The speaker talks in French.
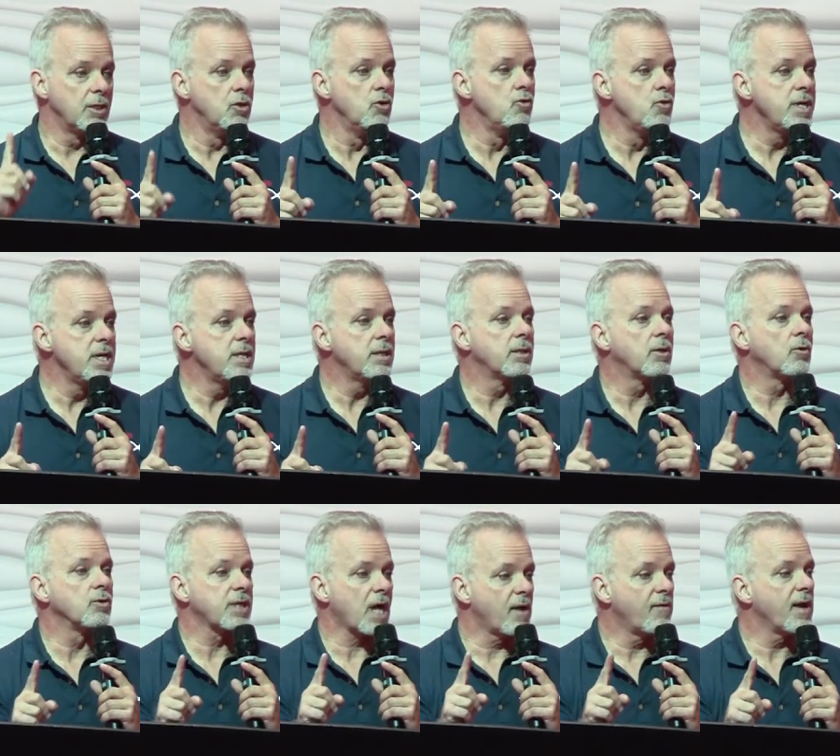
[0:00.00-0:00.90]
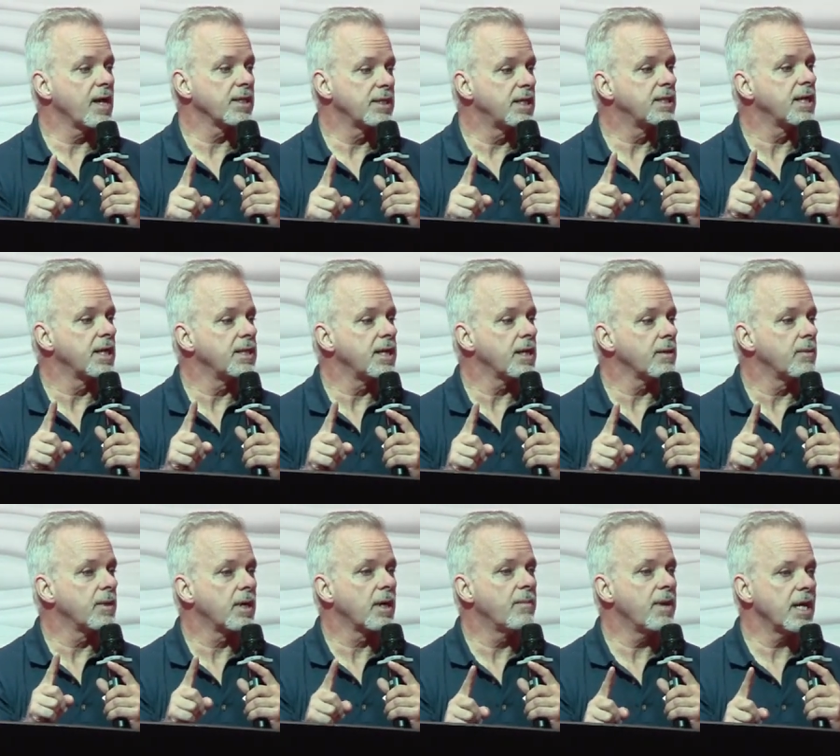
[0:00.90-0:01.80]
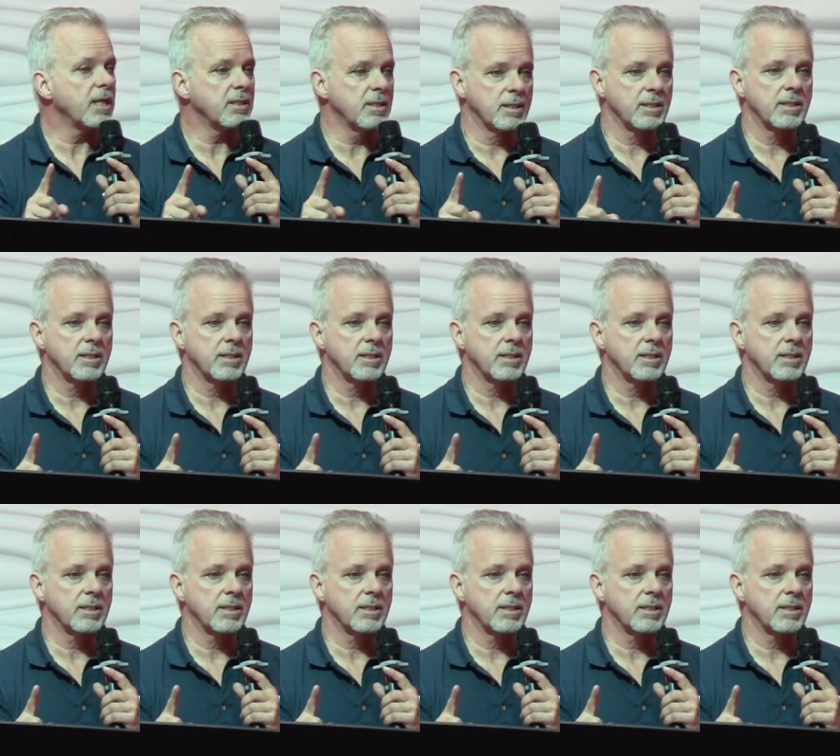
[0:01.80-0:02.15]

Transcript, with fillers: lui, au travers des ténèbres. Amen.